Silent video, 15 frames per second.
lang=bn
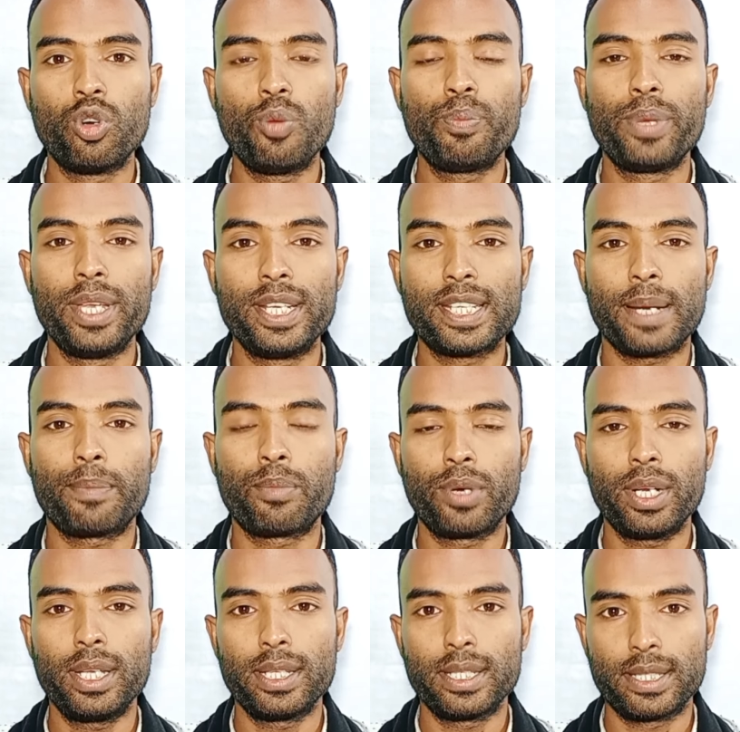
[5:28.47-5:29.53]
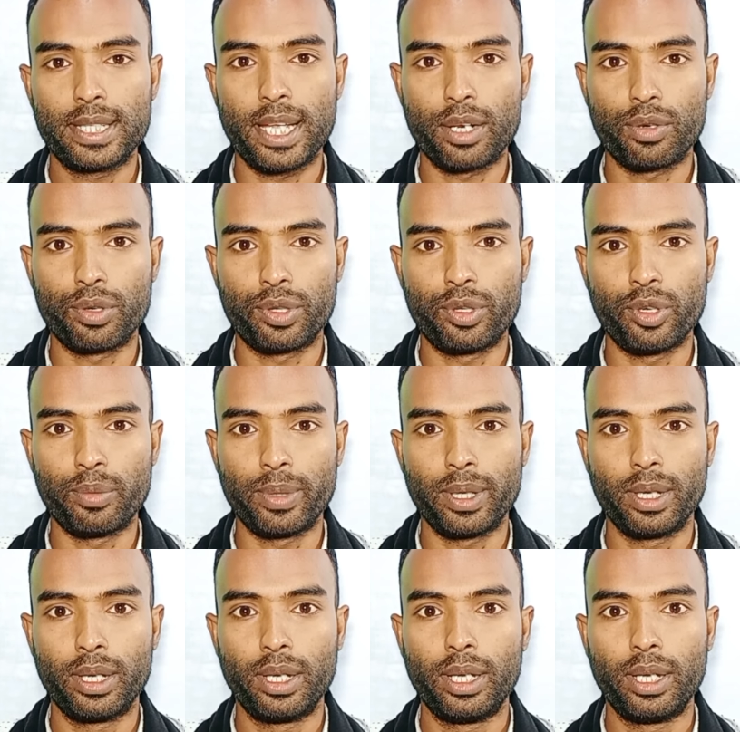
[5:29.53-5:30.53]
খুব হিসাব করে সেল করতে হবে